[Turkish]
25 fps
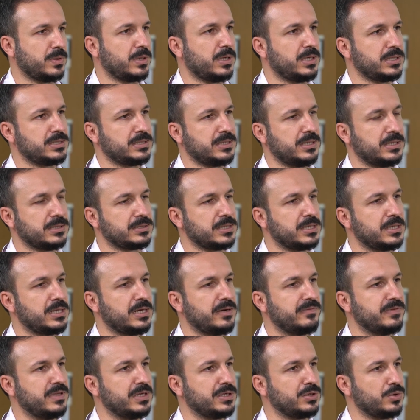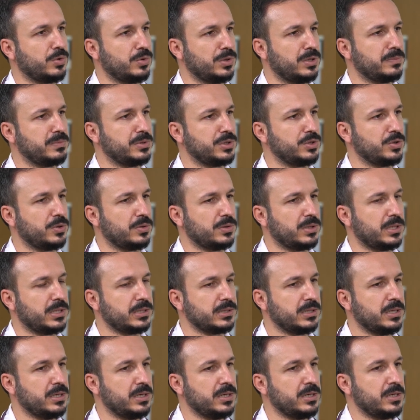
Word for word: Hastalar tedavilerini olabiliyorlar.